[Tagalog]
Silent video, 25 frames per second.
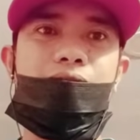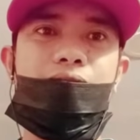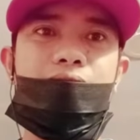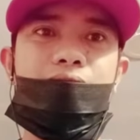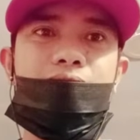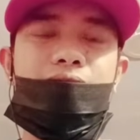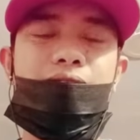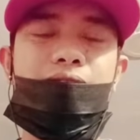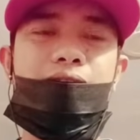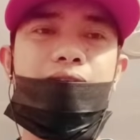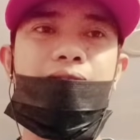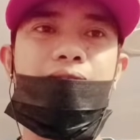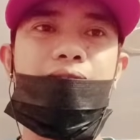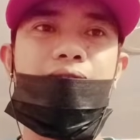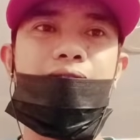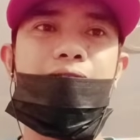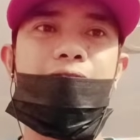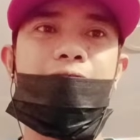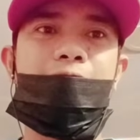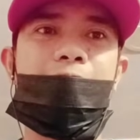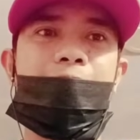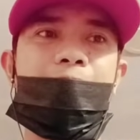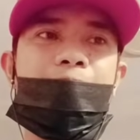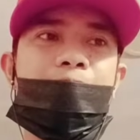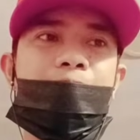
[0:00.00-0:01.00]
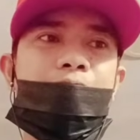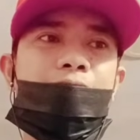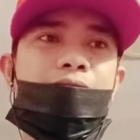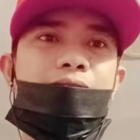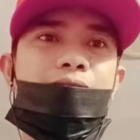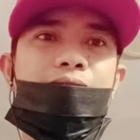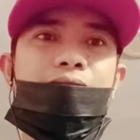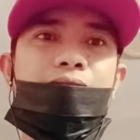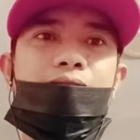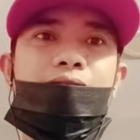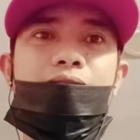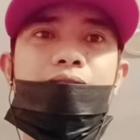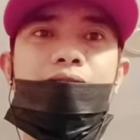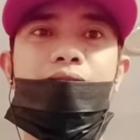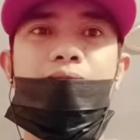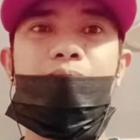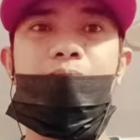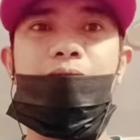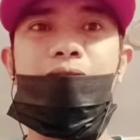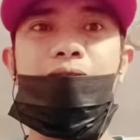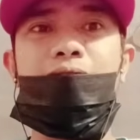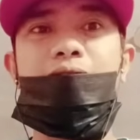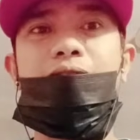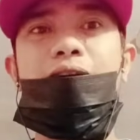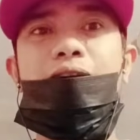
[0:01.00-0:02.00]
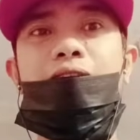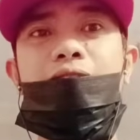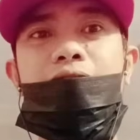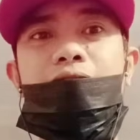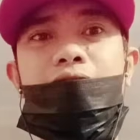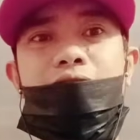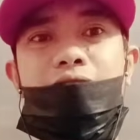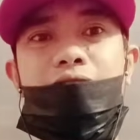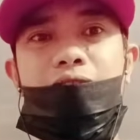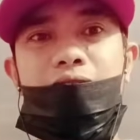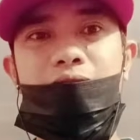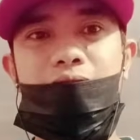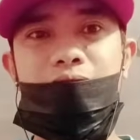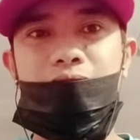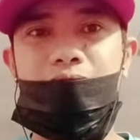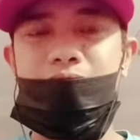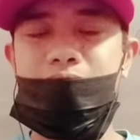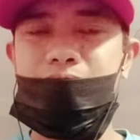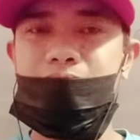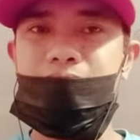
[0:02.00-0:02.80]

sana ma-encourage kayo